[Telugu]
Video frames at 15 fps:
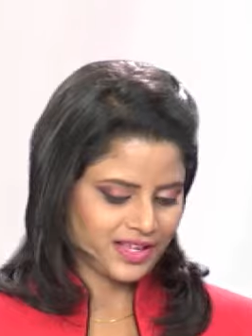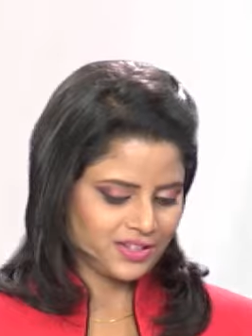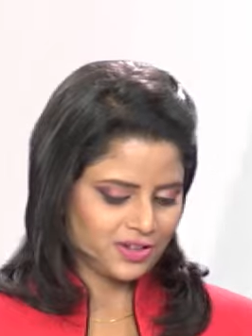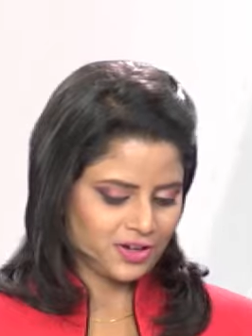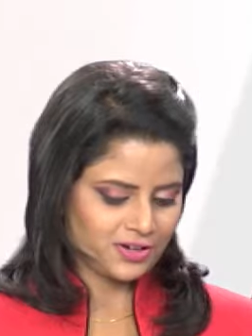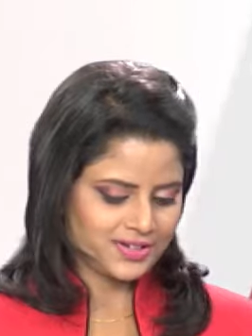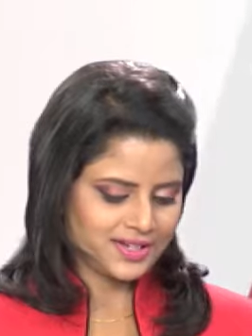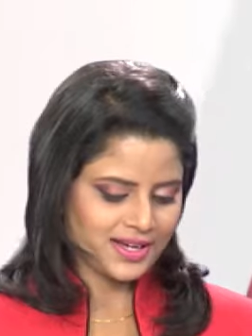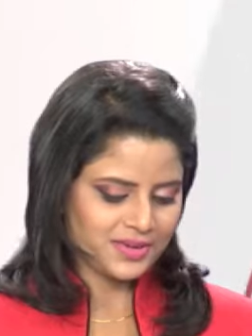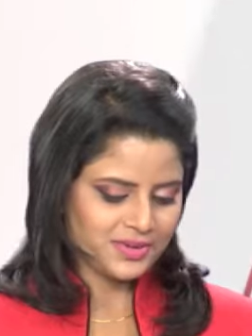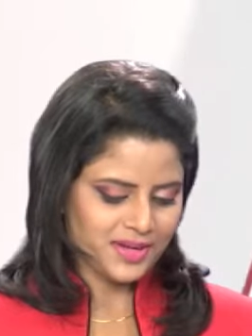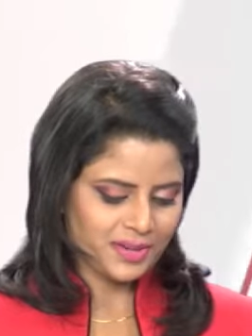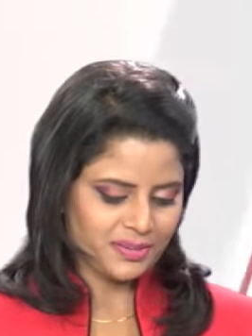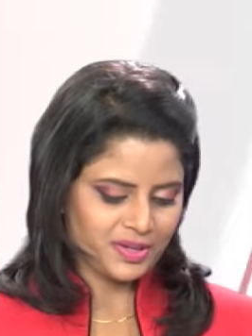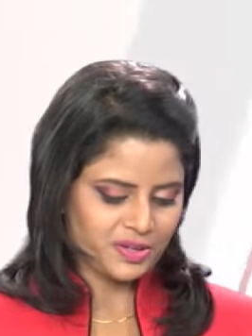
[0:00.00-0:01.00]
డాక్టర్ గారు
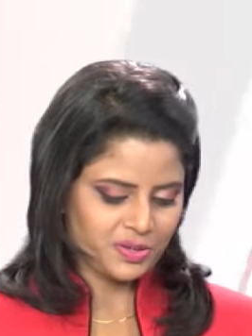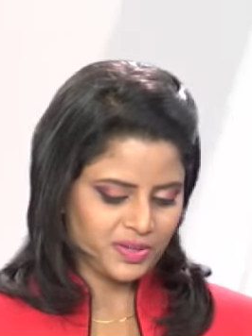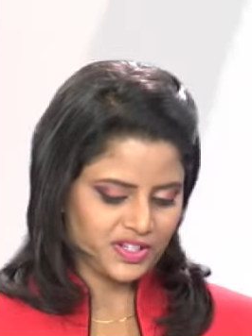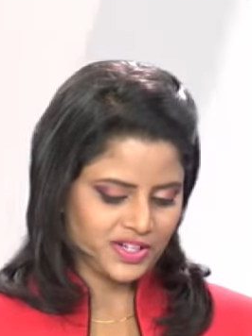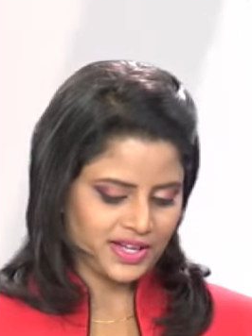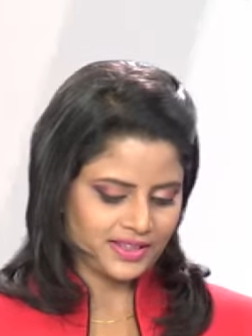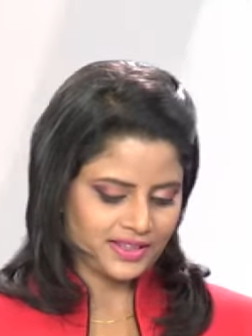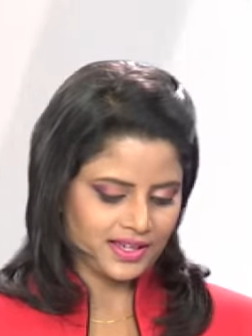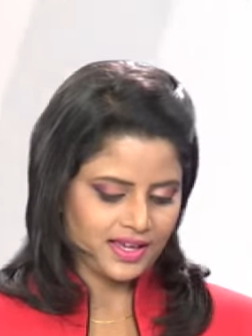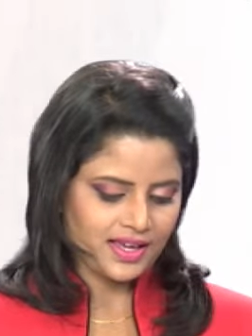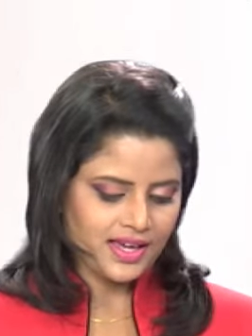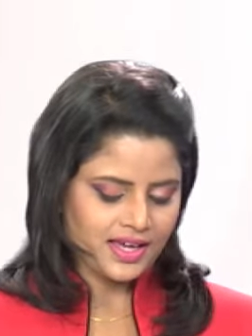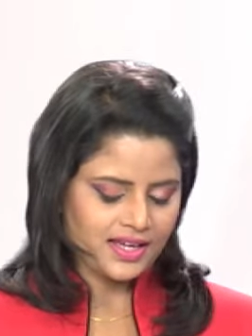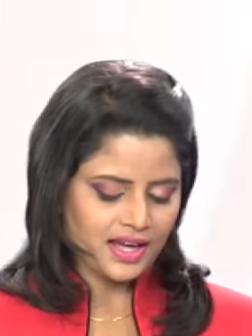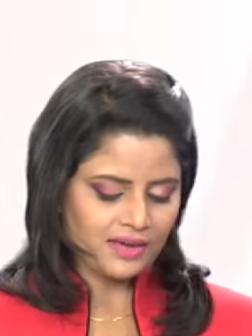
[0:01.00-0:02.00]
నా పేరు ప్రశాంతి
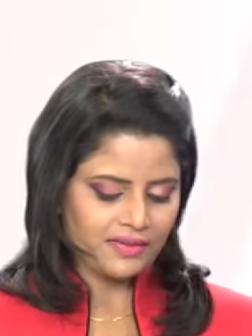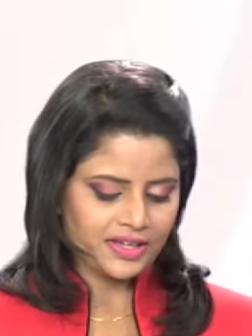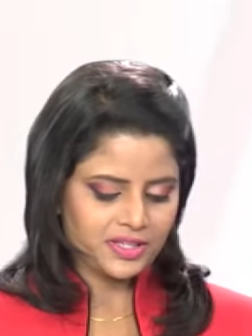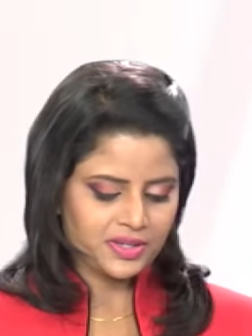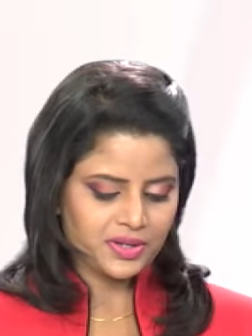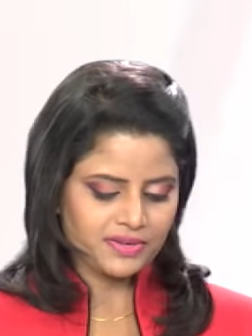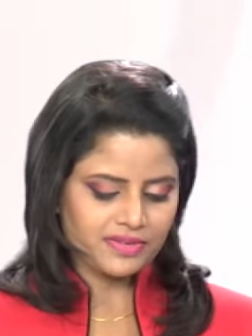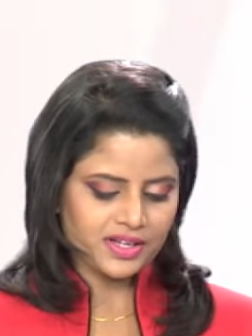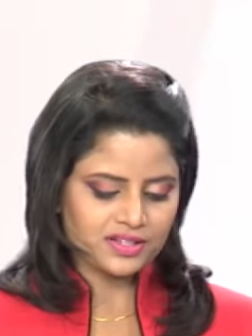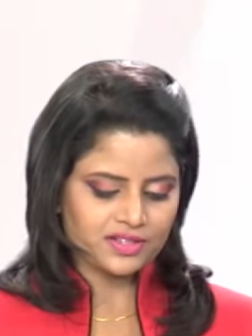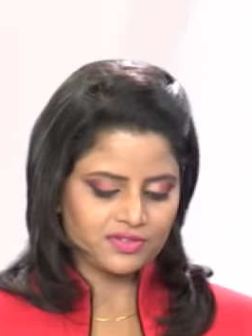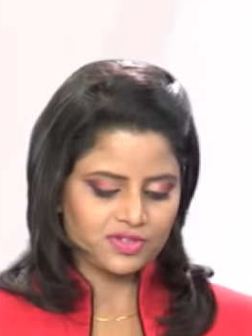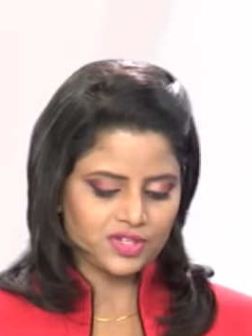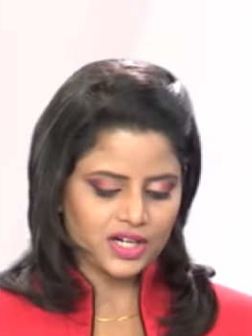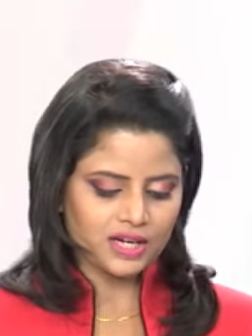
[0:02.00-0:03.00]
నా వయసు ఇరవై ఆరు
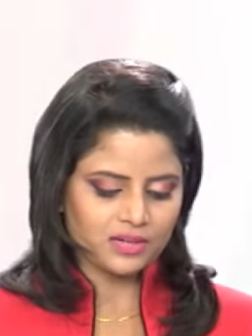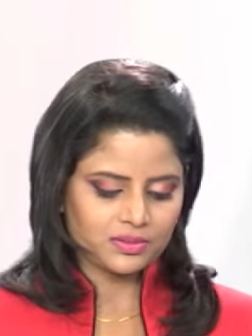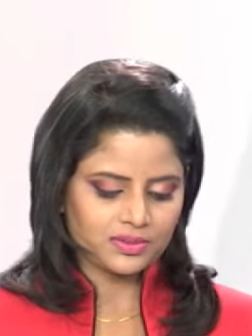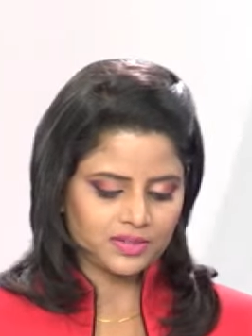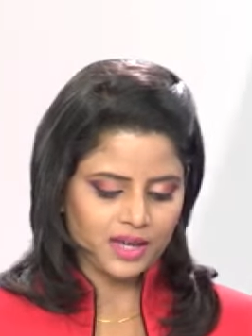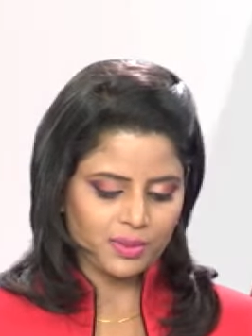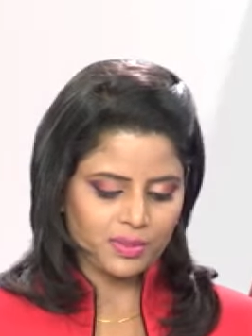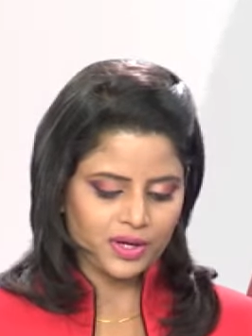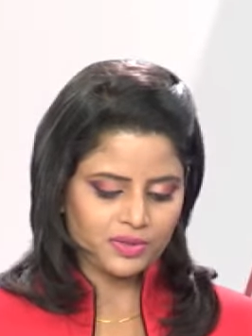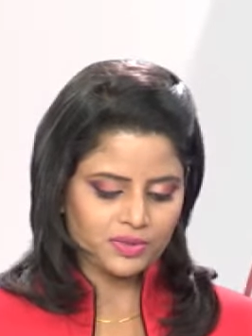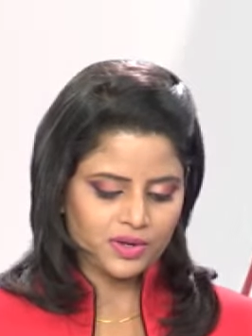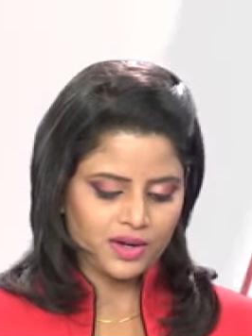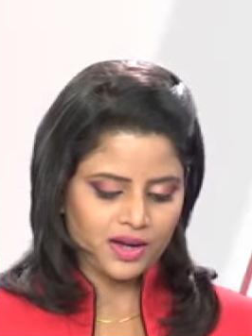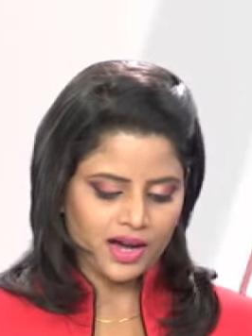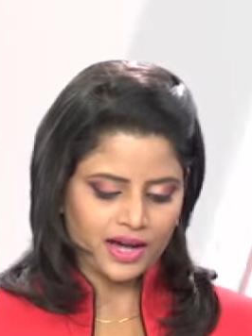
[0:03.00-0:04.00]
సంవత్సరాలు నా బరువు
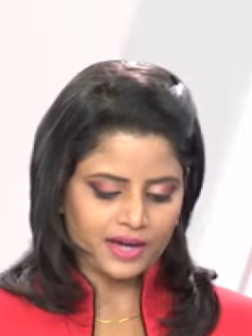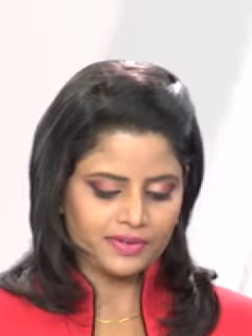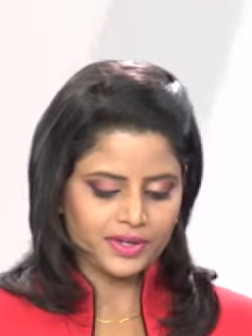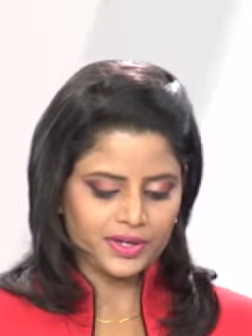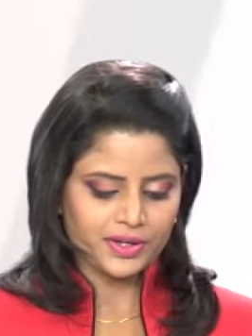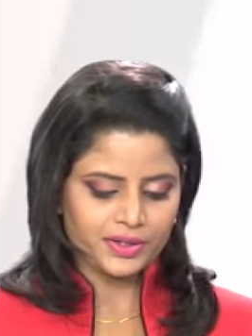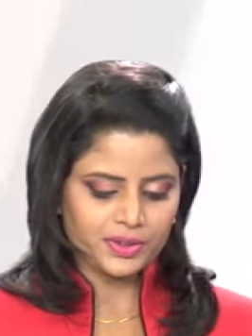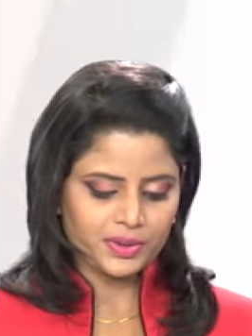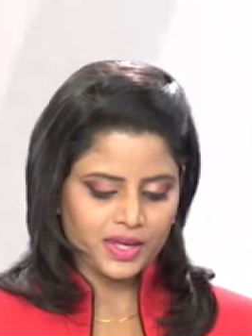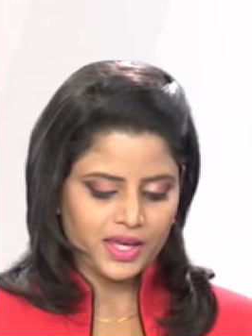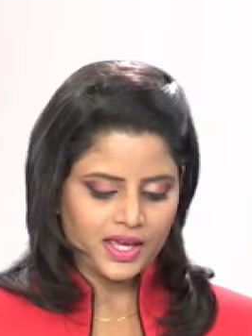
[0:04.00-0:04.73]
అరవై రెండు